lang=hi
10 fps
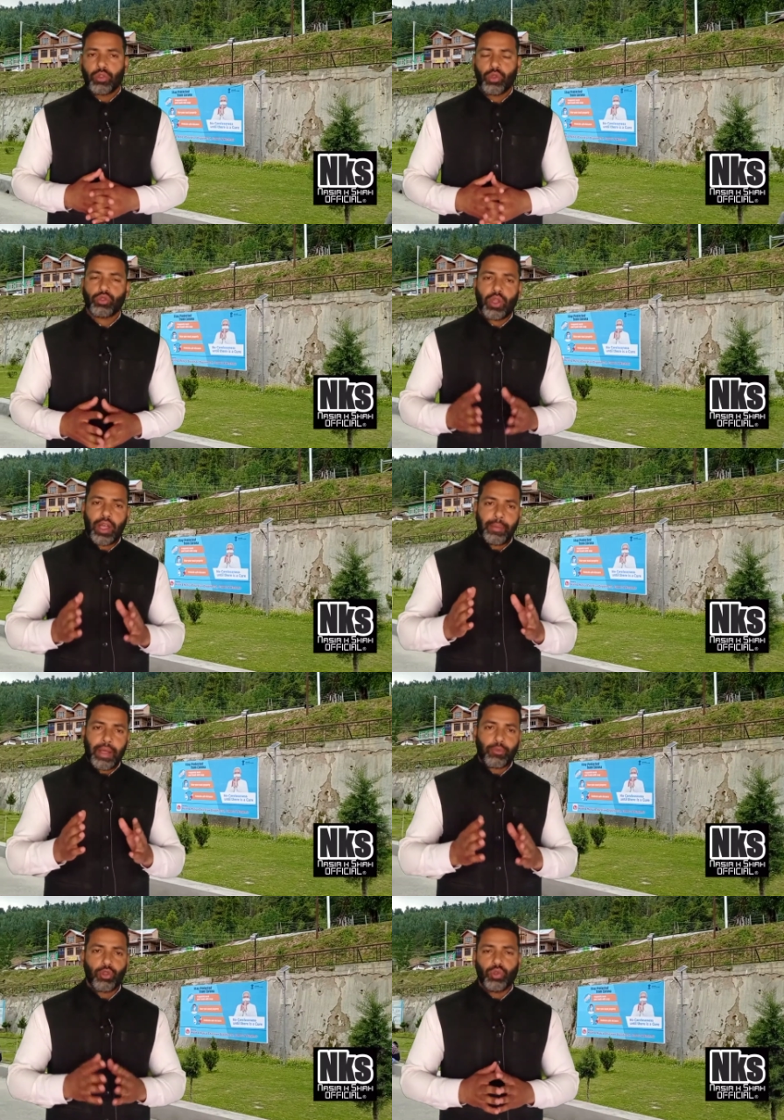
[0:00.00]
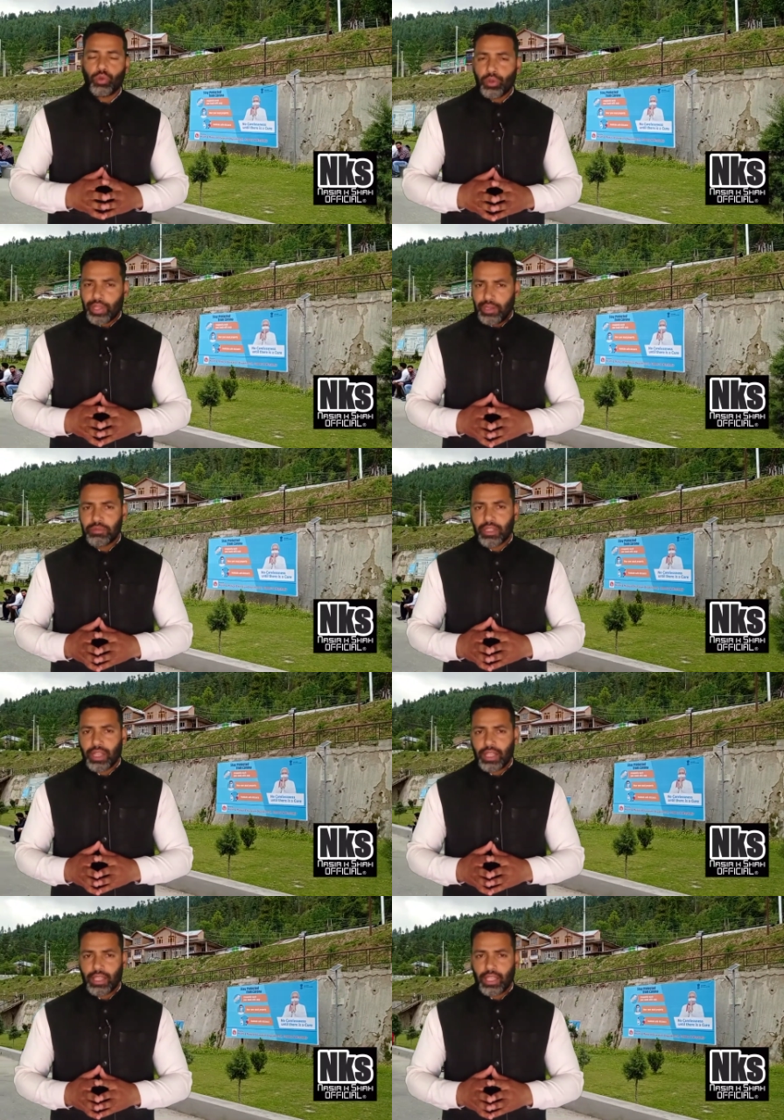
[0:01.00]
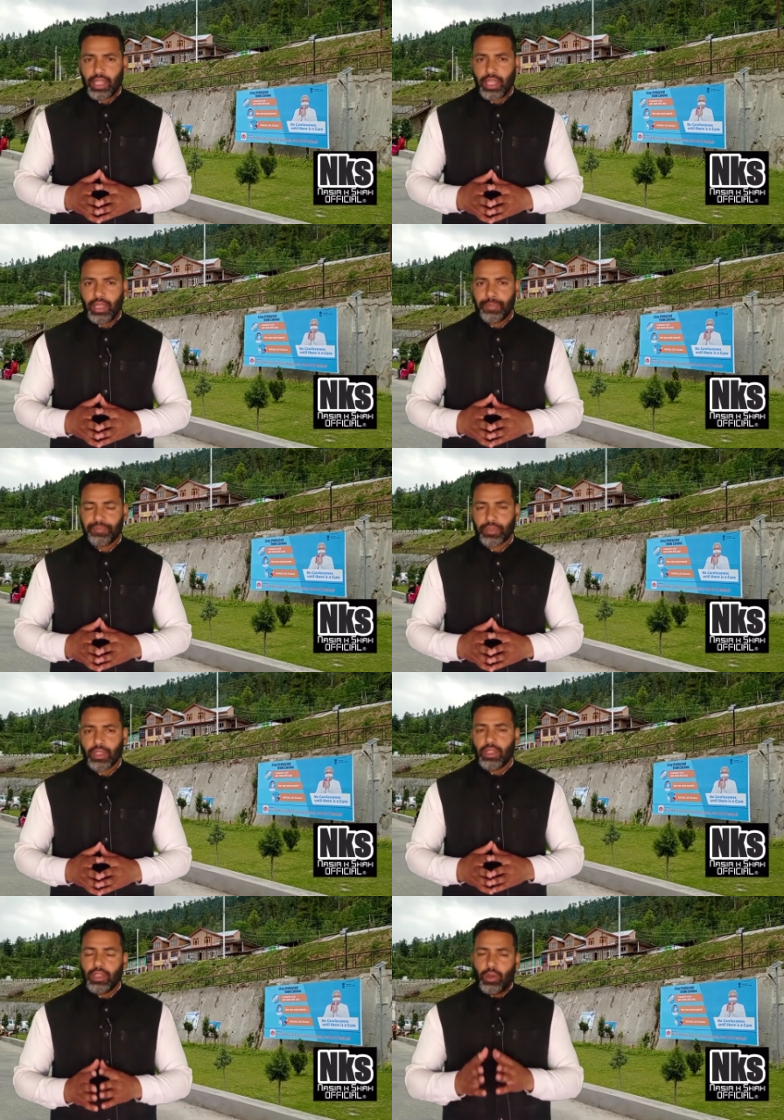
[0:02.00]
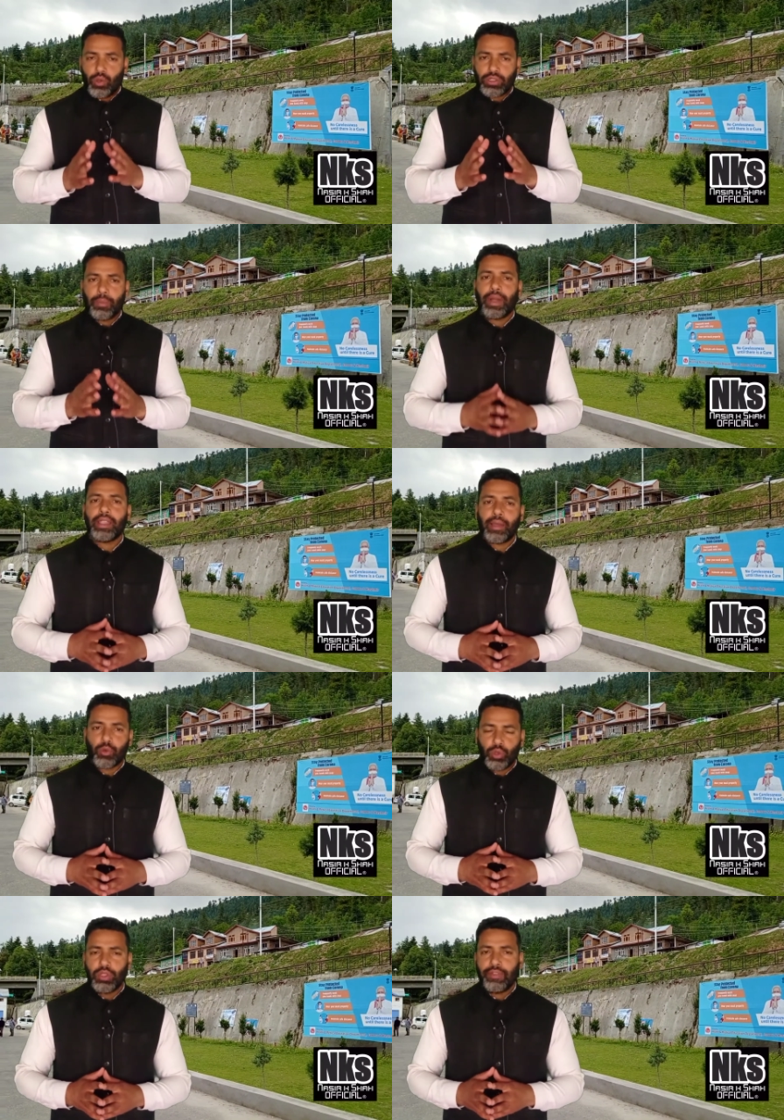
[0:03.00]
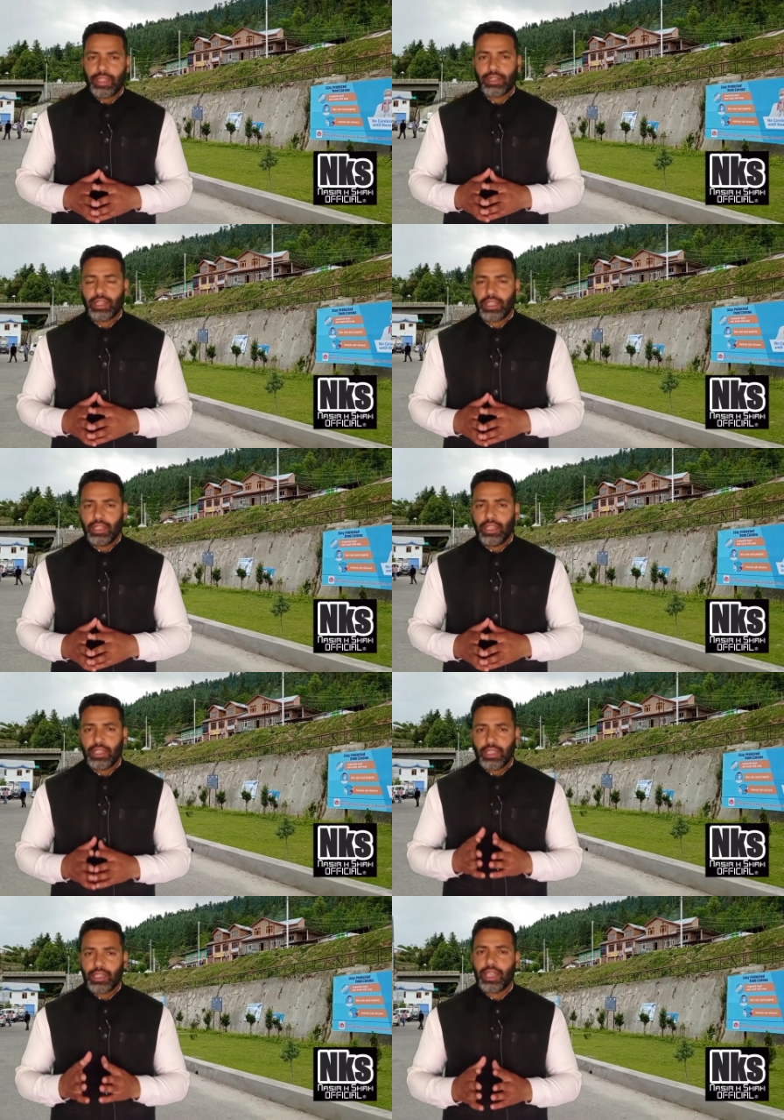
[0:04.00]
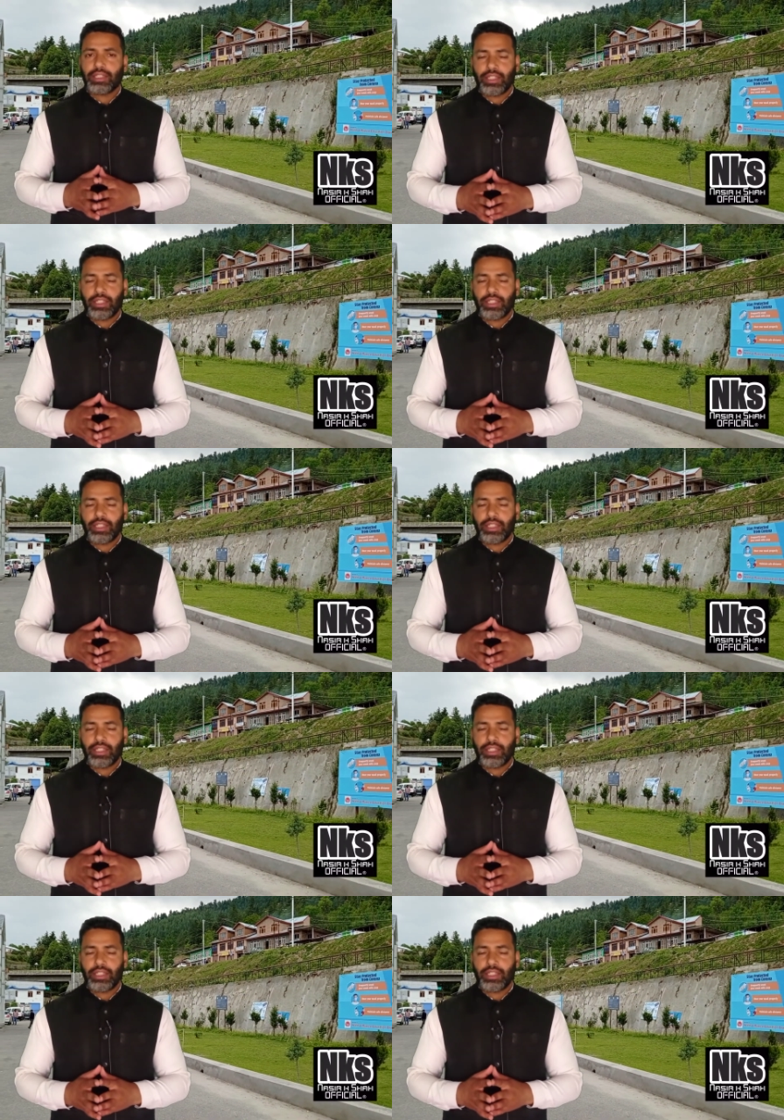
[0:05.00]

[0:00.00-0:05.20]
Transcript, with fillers: दोस्तों हम आपको दोनों क्लिप्स दिखाते हैं उसके बाद आप खुद ही फैसला कीजिए कि क्या